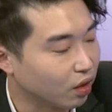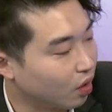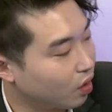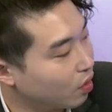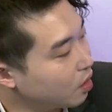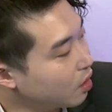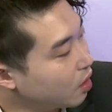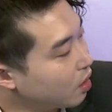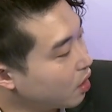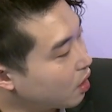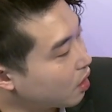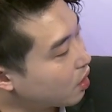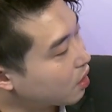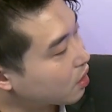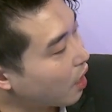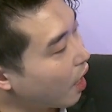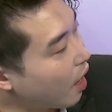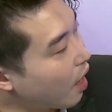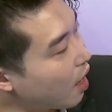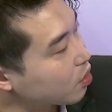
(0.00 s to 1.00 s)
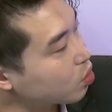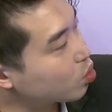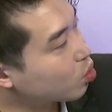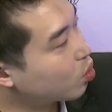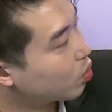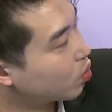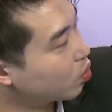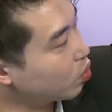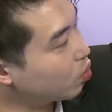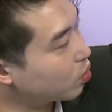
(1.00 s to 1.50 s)
露，他
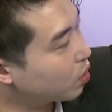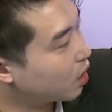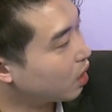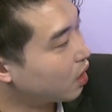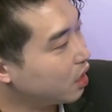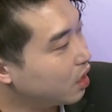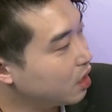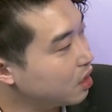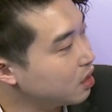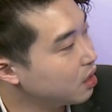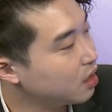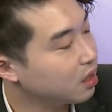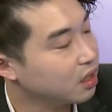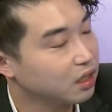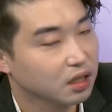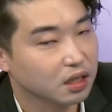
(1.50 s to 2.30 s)
所录的音，